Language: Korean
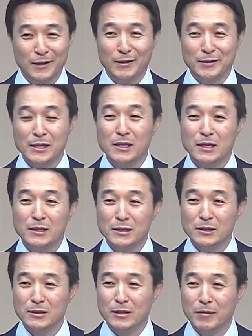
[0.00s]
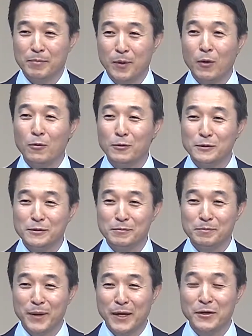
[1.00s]
셀카를 찍는데
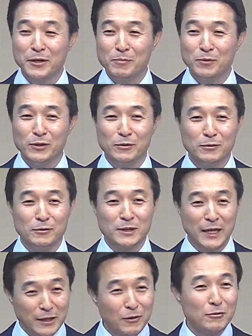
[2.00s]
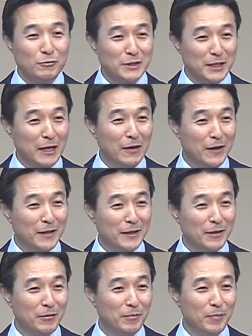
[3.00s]
벚꽃은 배경일 뿐이고 자기 얼굴이 잘 나와야
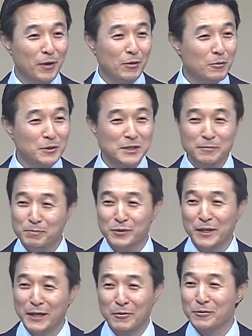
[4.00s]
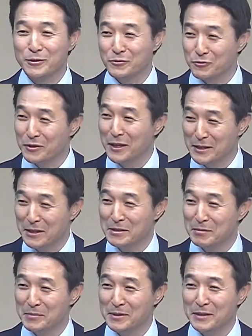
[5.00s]
돼요. 벚꽃이 이쁘게 나오는 건 중요하지
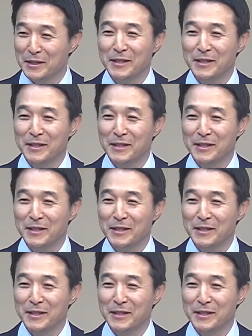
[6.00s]
않습니다.